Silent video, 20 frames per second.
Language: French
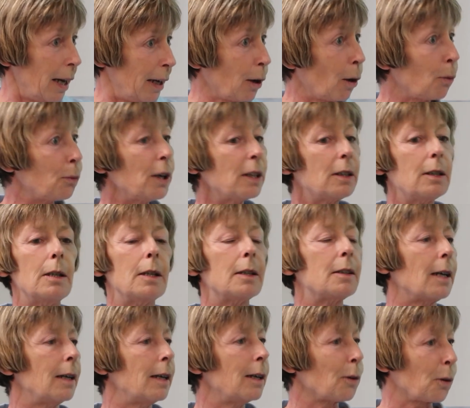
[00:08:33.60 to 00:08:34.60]
Et en fait, il
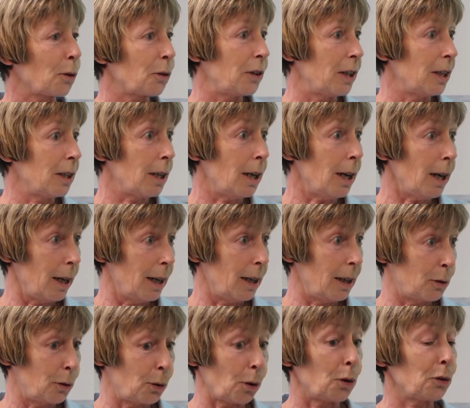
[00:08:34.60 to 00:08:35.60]
est allé renseigner
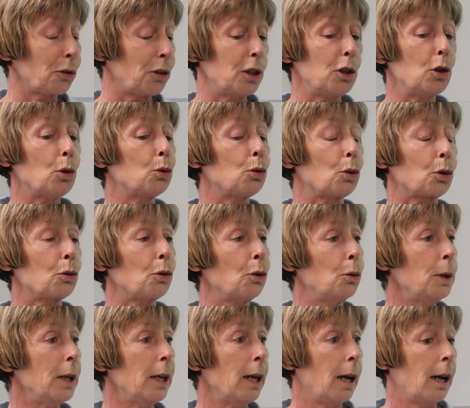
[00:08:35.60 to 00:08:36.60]
et se renseigner autour de
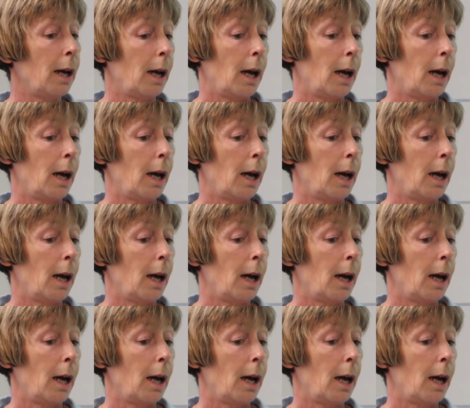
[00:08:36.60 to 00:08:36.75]
lui,